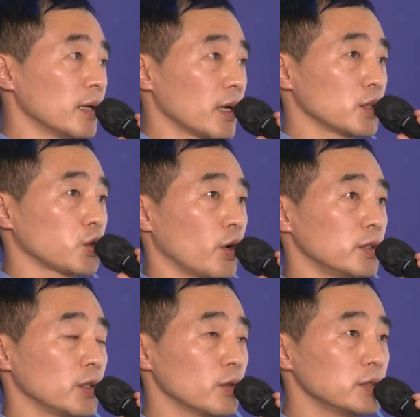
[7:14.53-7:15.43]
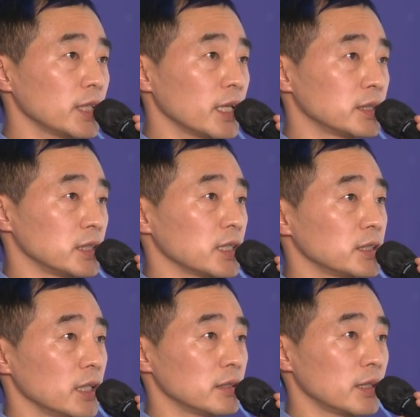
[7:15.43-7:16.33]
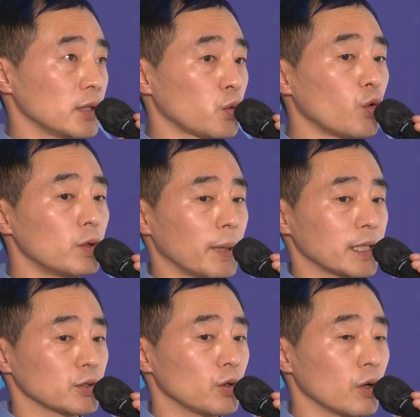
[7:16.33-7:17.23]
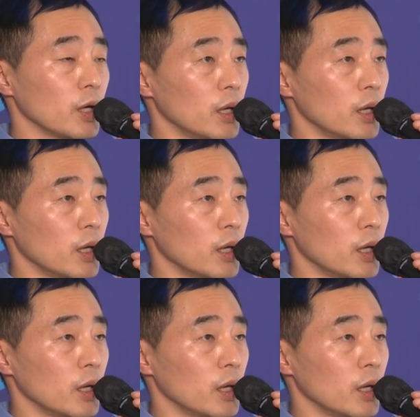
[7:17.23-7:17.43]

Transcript: 그래서 저희는 현재 지자체들의 도움을 받아서